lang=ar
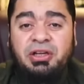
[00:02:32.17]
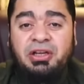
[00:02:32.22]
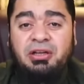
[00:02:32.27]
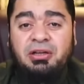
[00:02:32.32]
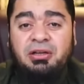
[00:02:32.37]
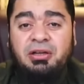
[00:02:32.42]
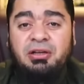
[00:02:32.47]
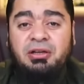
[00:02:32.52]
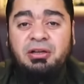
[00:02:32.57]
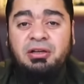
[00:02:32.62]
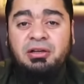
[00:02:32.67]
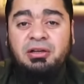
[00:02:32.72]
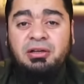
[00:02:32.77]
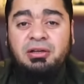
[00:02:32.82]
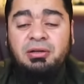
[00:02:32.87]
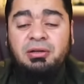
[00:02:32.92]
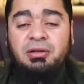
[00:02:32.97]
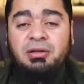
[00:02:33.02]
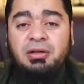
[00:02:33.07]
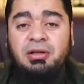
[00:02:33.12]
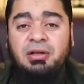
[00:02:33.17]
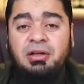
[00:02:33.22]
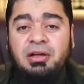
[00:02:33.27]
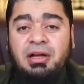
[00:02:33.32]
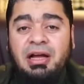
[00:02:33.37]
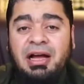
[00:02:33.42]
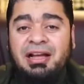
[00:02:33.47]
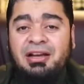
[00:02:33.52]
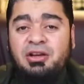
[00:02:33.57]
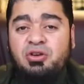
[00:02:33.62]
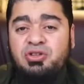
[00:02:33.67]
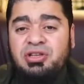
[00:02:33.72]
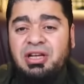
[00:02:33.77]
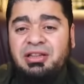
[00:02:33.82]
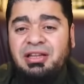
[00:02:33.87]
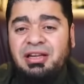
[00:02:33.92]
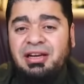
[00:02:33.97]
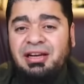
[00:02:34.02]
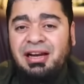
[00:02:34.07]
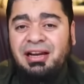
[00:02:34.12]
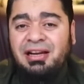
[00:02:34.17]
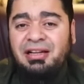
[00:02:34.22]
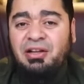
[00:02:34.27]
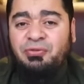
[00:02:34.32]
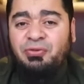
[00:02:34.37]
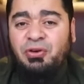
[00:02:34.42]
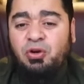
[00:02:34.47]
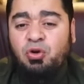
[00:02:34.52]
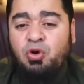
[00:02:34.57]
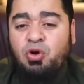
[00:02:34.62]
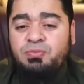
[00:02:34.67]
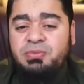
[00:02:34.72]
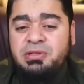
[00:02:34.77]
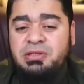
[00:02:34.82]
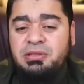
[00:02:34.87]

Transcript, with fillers: انت شكول. هل يوجد دليل على إيه، دفع الخمس؟ اسمع لي